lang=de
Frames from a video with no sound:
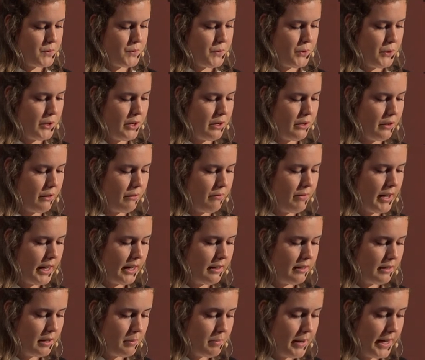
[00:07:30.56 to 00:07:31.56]
Feuer.
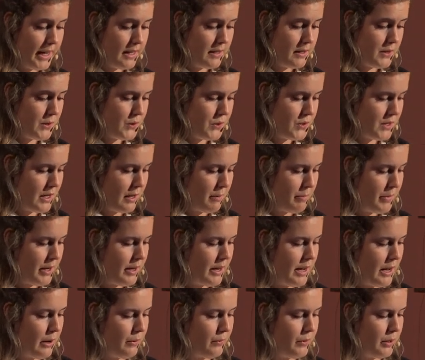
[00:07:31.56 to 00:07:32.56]
Während die beiden zusammen
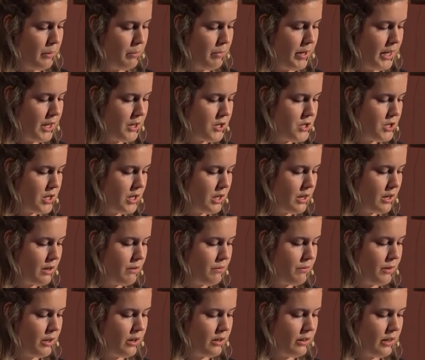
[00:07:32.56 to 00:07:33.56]
auf den Berg stiegen,
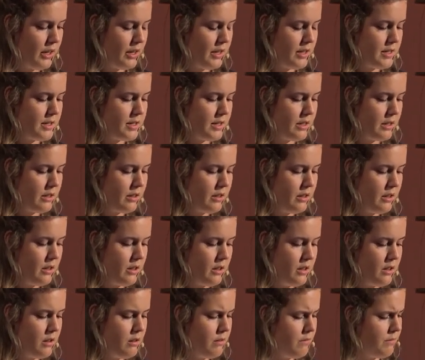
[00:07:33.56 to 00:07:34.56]
fragte Isaak,
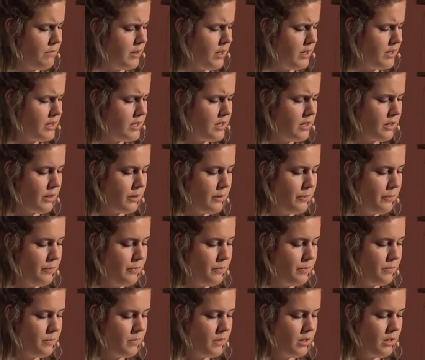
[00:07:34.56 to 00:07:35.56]
Vater?
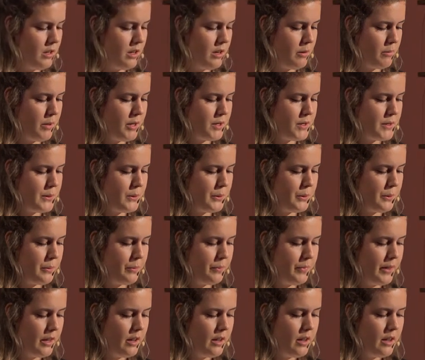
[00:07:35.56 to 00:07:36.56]
Ja, mein Sohn,
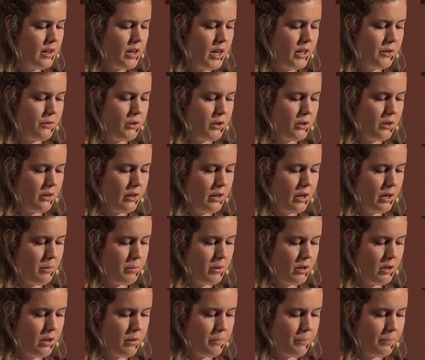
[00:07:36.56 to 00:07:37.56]
antwortete
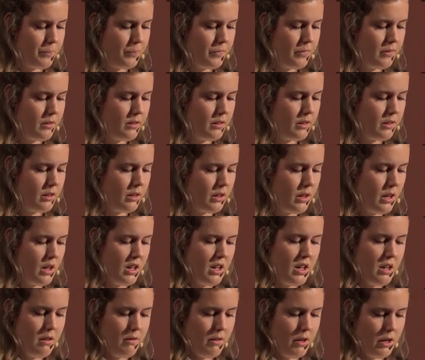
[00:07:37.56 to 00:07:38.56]
Abraham.
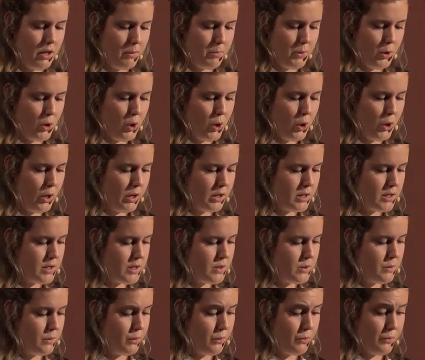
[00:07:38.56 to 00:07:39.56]
Wir haben
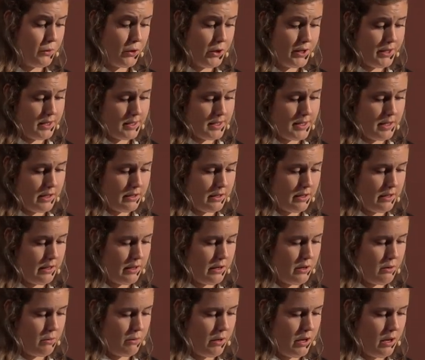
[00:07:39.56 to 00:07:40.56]
Holz und Feuer, sagte der
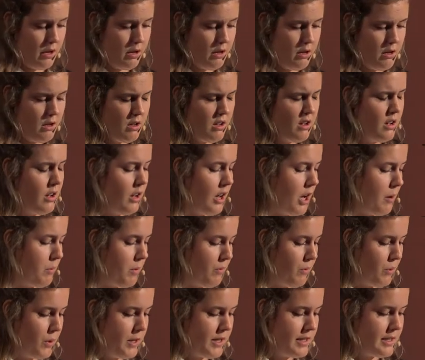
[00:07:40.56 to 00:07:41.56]
Junge.
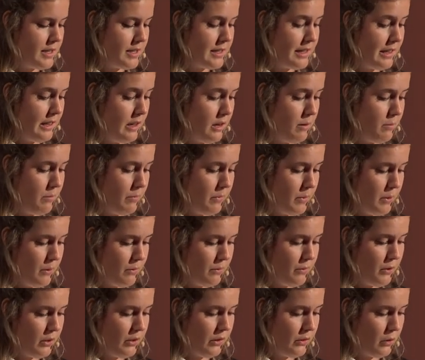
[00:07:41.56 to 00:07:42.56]
Aber wo ist das Lamm
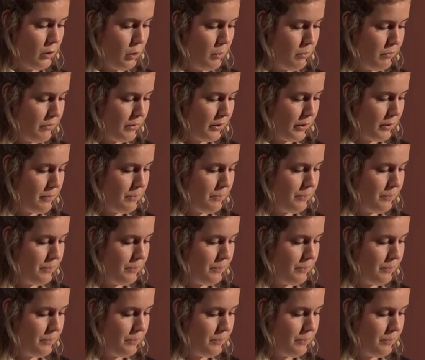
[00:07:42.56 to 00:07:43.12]
für das Opfer?